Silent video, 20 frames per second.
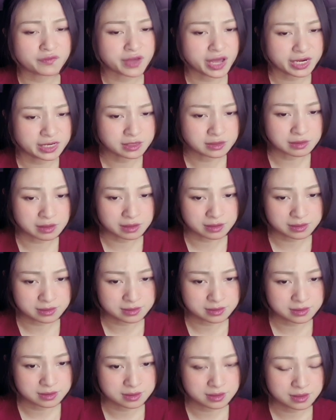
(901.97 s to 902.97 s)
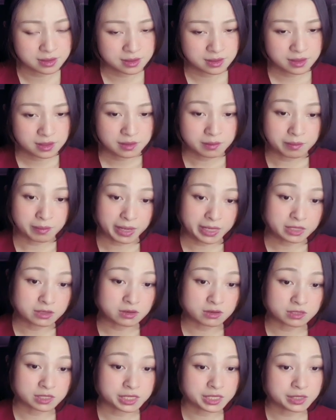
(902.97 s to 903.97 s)
hắn được mạnh
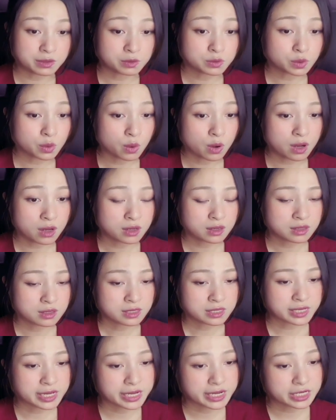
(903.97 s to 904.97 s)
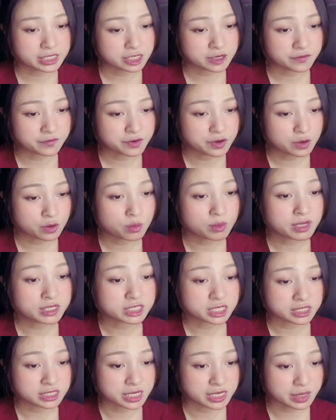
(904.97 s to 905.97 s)
được thì yếu thua ngay cả thần vương cũng lại
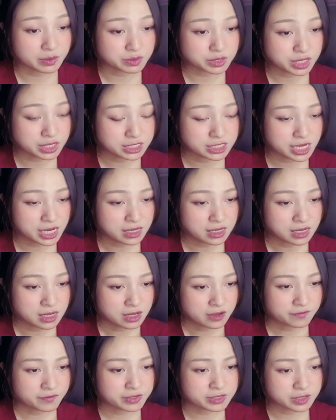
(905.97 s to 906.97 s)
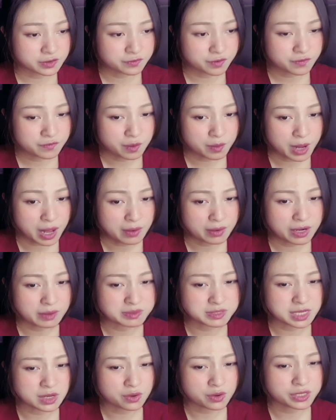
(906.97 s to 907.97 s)
chẳng thể nào giết chết vậy thần vương phong hào làm
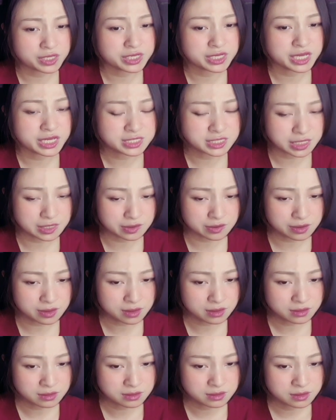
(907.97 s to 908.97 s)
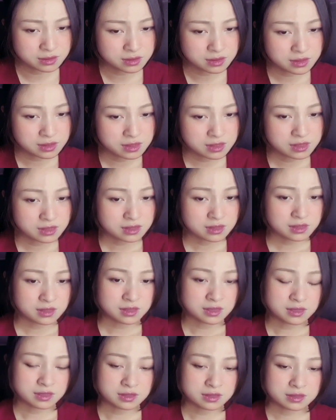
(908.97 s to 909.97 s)
sao có ý nghĩa gì nữa
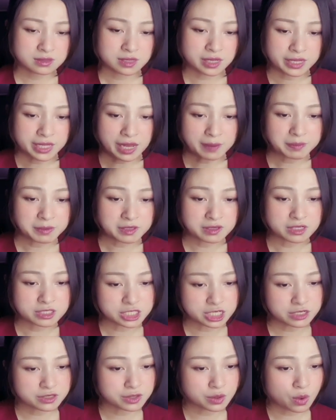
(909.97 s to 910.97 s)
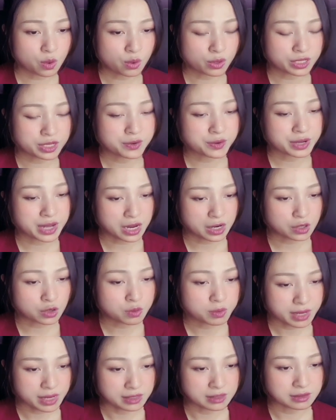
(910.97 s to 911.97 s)
thấy áp lực ở trên người hổ kiêu càng lúc
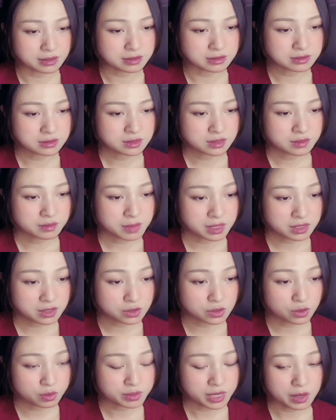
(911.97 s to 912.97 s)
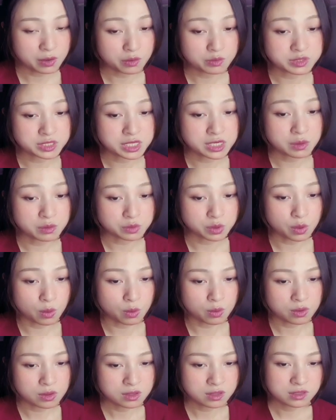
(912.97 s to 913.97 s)
càng lớn bất cứ lúc nào cũng sẽ động thủ
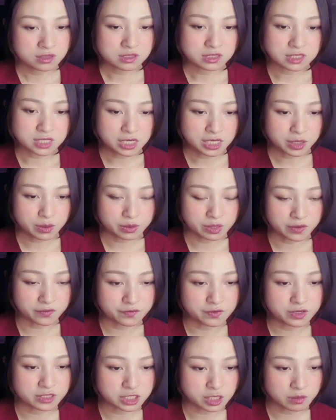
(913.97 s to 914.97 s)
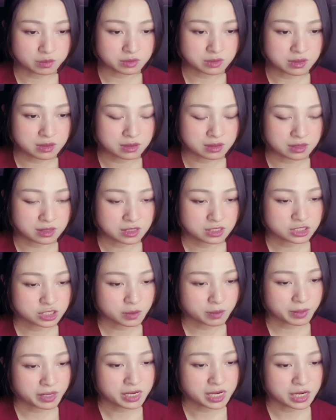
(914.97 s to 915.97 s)
rất nhiều thần vương trọng thương
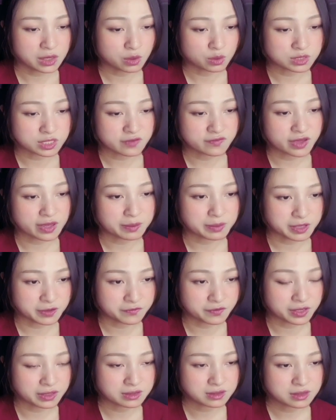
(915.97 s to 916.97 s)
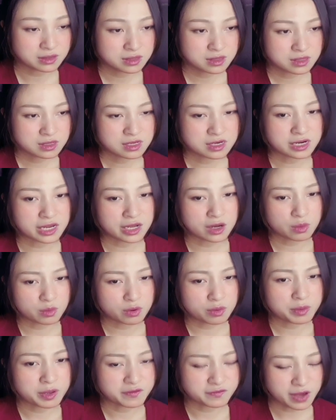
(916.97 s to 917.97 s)
trong mắt lại lộ ra vẻ bì phấn lại không
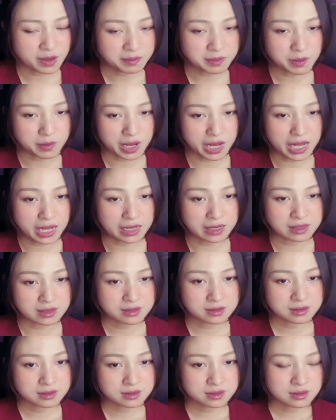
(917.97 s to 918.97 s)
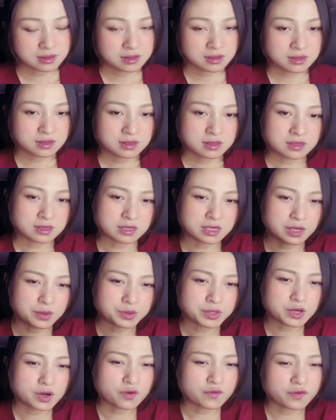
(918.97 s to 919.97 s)
có biện pháp nào cả nếu
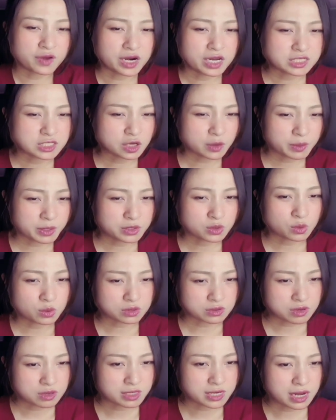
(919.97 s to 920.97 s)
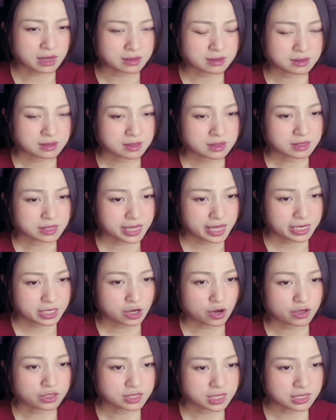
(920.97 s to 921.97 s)
như không phải là do bị tổn thương nặng nghe
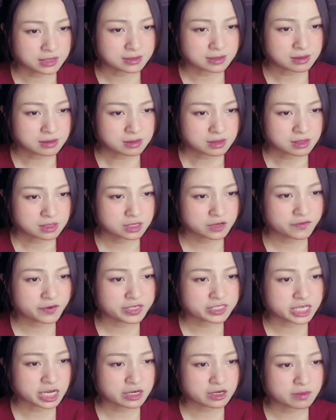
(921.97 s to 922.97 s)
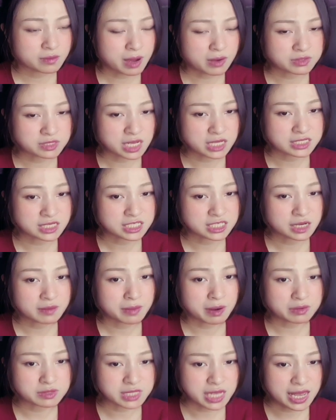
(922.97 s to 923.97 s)
nói tin tức như vậy chạy được bao xa sẽ chạy
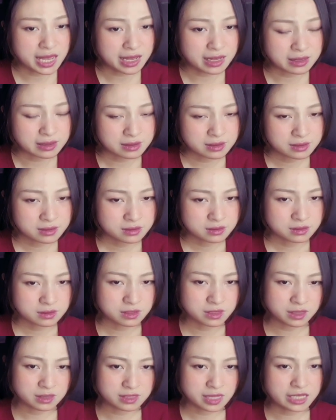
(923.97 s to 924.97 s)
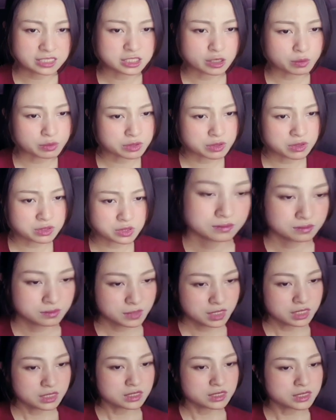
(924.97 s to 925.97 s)
bao xa hiện tại trọng thương
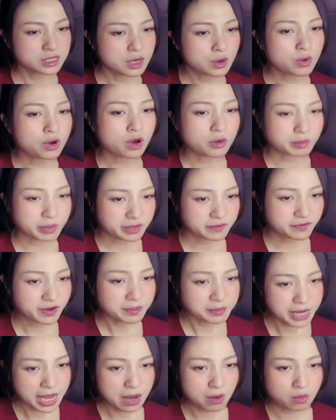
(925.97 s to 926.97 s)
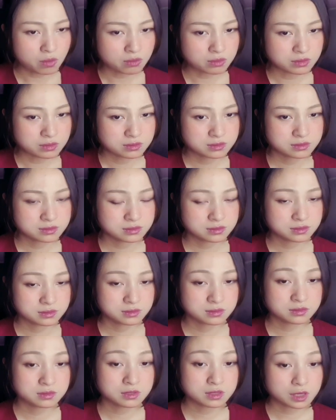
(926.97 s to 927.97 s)
rồi đâu còn biện pháp nào
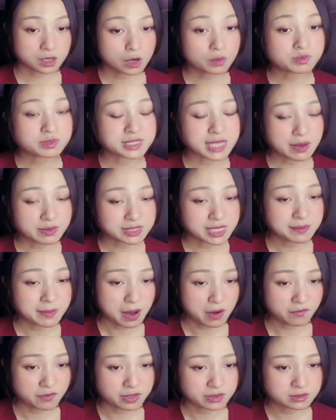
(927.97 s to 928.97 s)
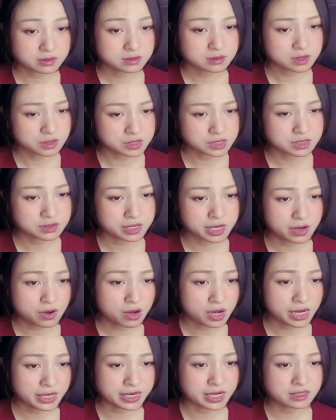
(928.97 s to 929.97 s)
không giao ra bảo vật thực sự lại có
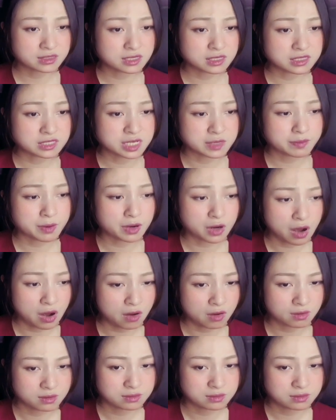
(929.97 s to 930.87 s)
khả năng tận diệt bọn họ